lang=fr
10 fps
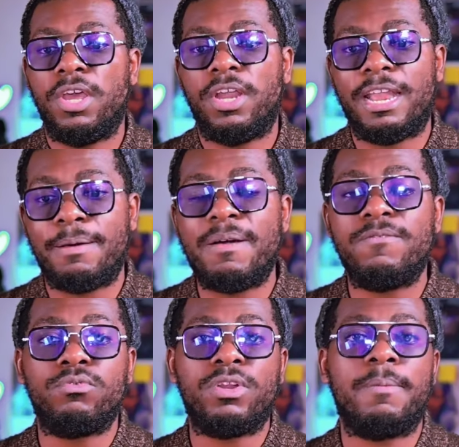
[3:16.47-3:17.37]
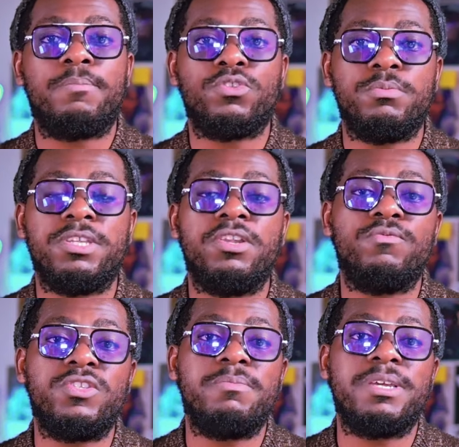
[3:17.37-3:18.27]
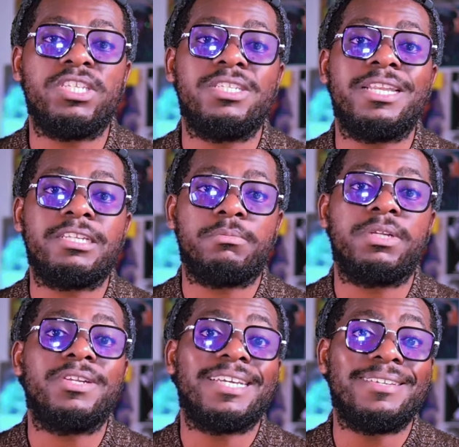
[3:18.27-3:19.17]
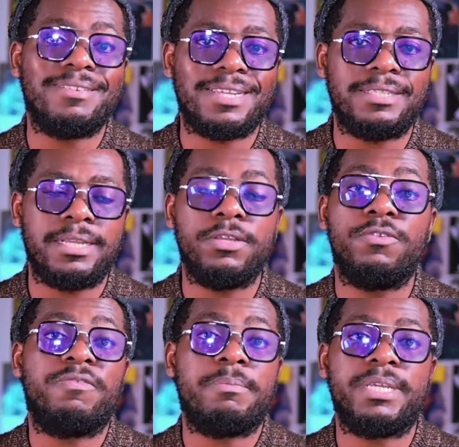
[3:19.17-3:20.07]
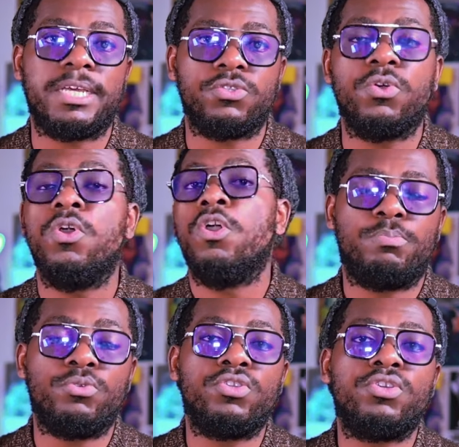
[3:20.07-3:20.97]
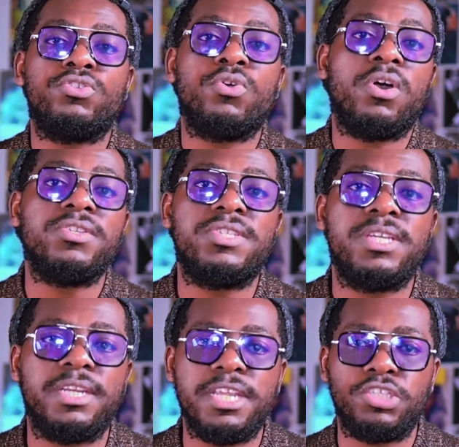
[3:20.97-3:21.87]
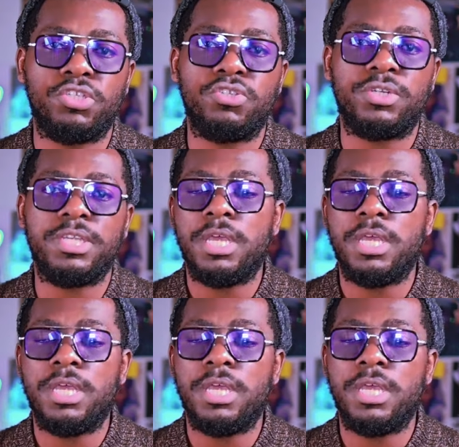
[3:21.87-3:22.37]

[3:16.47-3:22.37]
là-bas, vous aurez la possibilité de vous immerger directement dans des grands ateliers de fabrication pour ceux qui sont en cycle d'ingénierie.